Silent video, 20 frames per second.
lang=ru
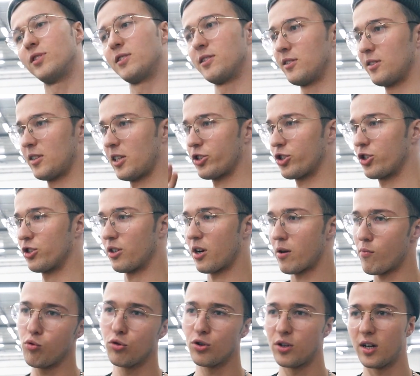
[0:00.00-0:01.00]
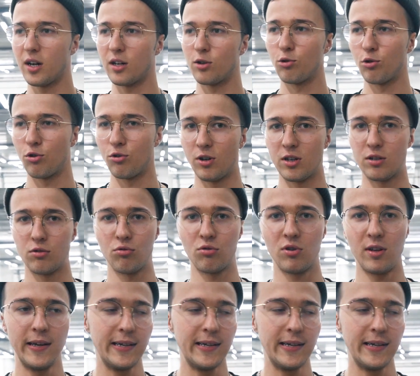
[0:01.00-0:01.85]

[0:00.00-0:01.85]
в наши работы, которые у нас тут